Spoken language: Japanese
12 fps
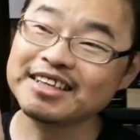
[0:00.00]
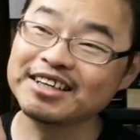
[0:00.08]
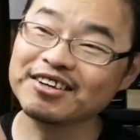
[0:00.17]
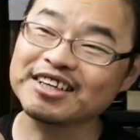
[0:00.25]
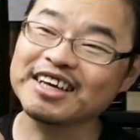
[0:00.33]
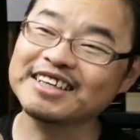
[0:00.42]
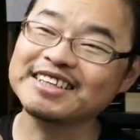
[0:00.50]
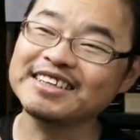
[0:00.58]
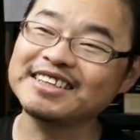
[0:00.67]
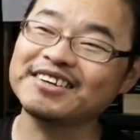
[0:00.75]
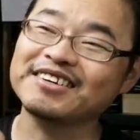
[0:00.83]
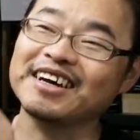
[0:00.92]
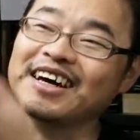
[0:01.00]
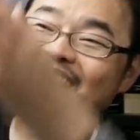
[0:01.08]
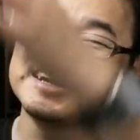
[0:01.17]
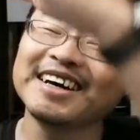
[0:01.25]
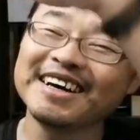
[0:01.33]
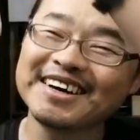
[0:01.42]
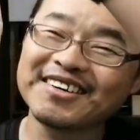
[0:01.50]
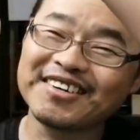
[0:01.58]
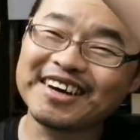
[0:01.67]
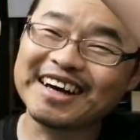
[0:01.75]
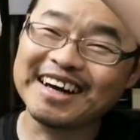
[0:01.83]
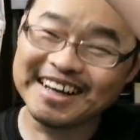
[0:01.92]
ガジェット式チャンネルからこ
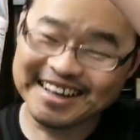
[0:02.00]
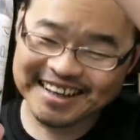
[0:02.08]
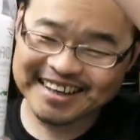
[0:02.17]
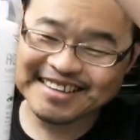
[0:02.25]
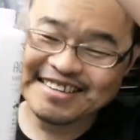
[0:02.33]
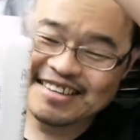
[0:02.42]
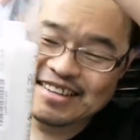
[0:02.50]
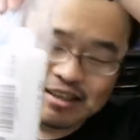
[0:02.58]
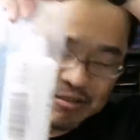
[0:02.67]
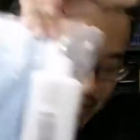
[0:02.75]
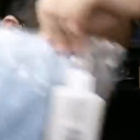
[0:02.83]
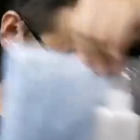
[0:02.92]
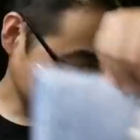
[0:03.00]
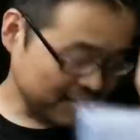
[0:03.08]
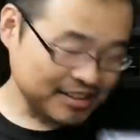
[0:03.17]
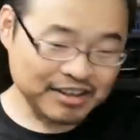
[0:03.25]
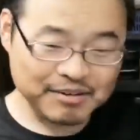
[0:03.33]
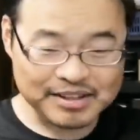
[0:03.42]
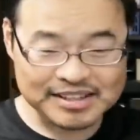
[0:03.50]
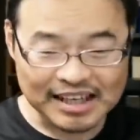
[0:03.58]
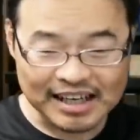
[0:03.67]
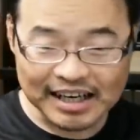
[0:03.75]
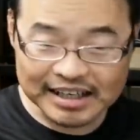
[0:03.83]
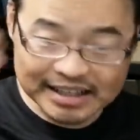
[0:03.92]
れがめちゃくちゃありまし
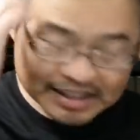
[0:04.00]
た。は